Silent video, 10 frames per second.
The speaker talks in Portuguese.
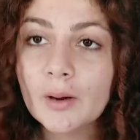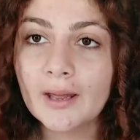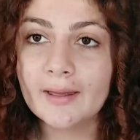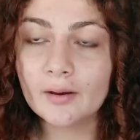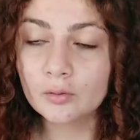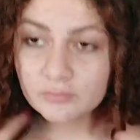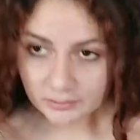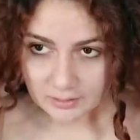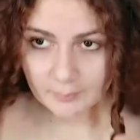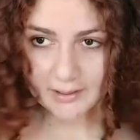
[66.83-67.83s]
É, ontem
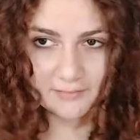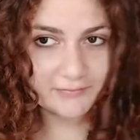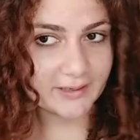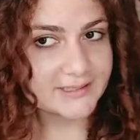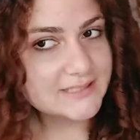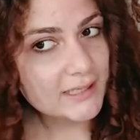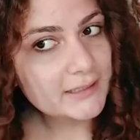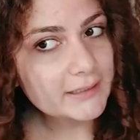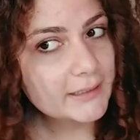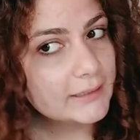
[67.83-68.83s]
eu dei uma
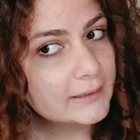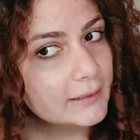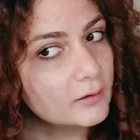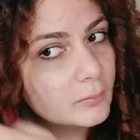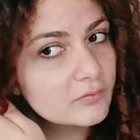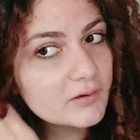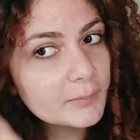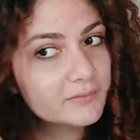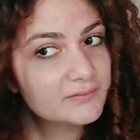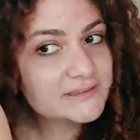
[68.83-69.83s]
revitalizada nele, né, como eu falei
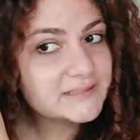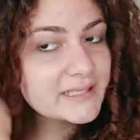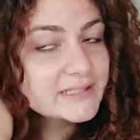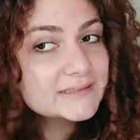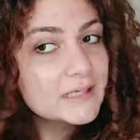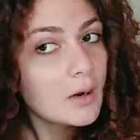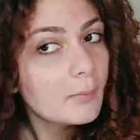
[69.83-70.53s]
pra vocês,